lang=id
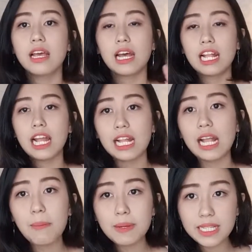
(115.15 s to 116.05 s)
hari-hari
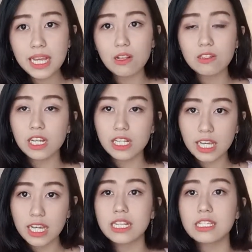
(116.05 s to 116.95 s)
apa sih yang harus
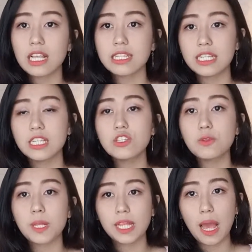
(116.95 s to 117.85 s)
dikerjain exercise itu
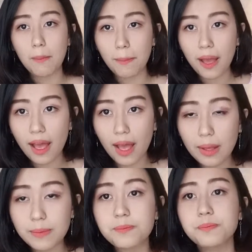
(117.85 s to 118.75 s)
seperti apa